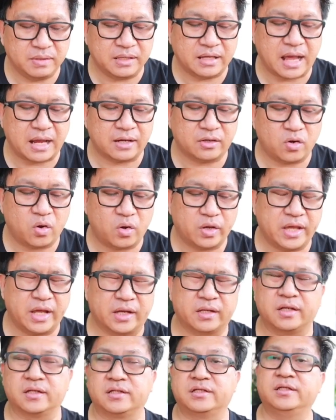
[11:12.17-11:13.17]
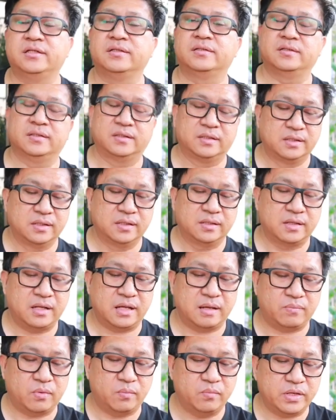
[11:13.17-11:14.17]
มีการก่อเหตุเกิดขึ้น
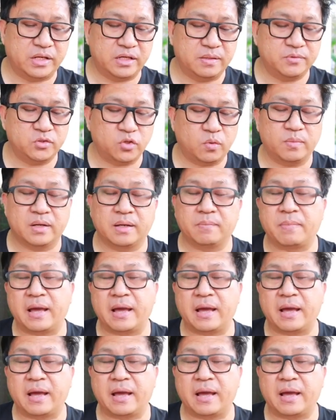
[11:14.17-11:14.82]
นะผมเรียนท่านผู้ชม